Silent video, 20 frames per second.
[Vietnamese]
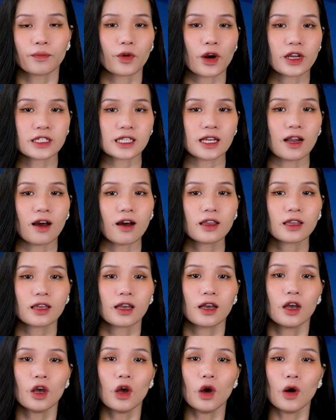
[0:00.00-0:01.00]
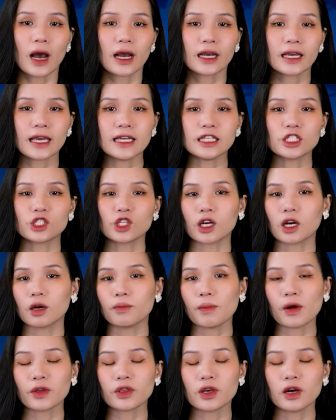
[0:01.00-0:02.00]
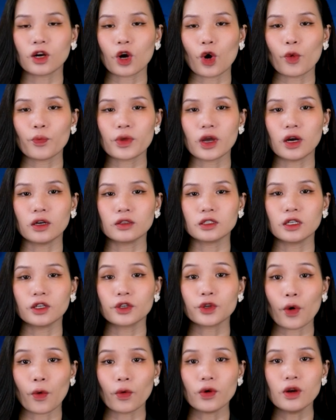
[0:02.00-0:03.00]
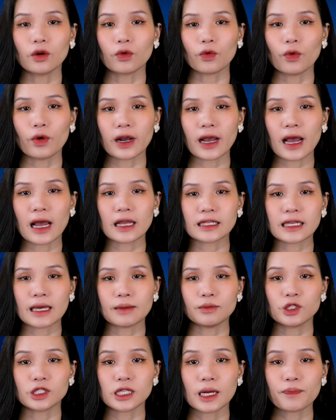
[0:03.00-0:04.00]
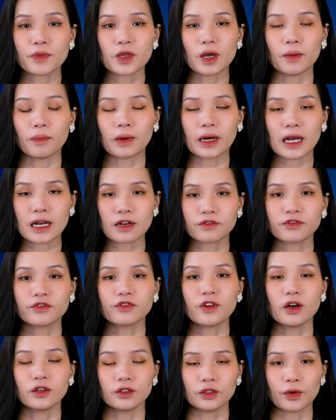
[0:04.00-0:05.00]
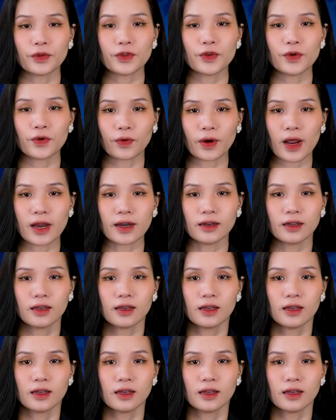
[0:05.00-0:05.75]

Price nói, Hoa Kỳ sẽ không bao giờ công nhận những nỗ lực của Nga nhằm sáp nhập các phần của Ukraine.